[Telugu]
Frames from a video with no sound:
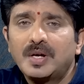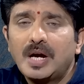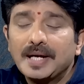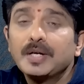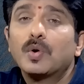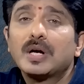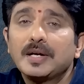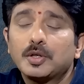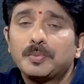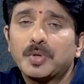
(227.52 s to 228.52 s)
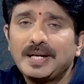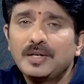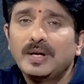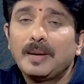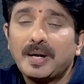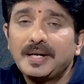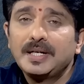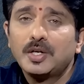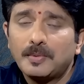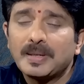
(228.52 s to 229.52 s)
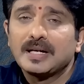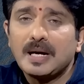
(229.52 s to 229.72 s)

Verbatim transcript: అంటే ఒకనొకప్పుడు రెండు వేల పన్నెండులో మనకు ఆ